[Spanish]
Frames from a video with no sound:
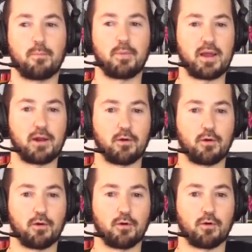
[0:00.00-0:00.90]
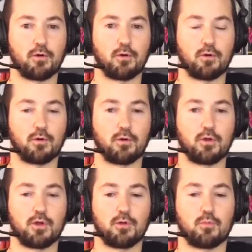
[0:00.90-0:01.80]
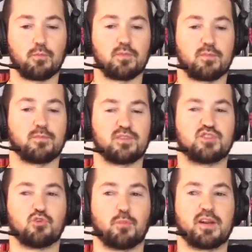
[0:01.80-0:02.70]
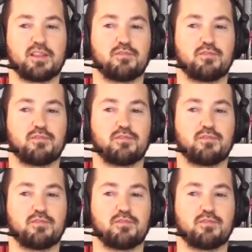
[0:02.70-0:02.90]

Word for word: pero... Sí, sí. Súper